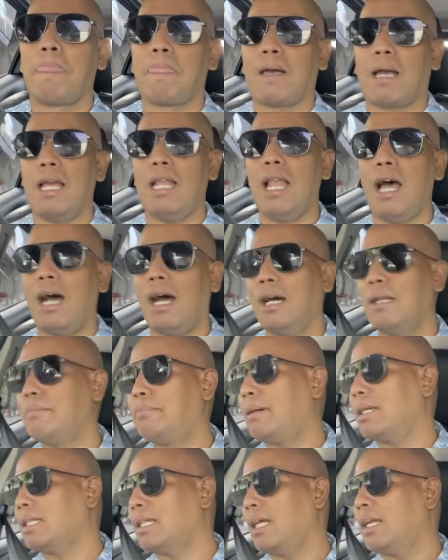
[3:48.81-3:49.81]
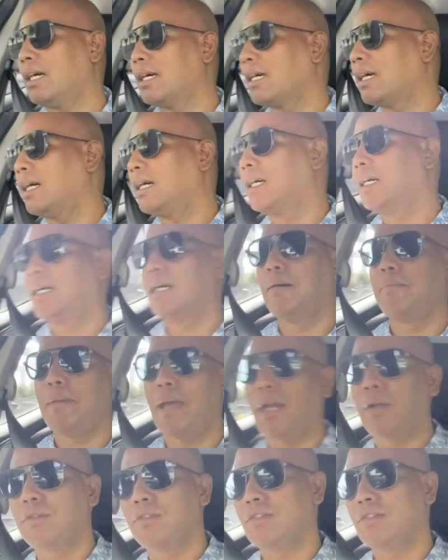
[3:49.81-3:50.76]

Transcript: Kailangan pa talagang uh, meron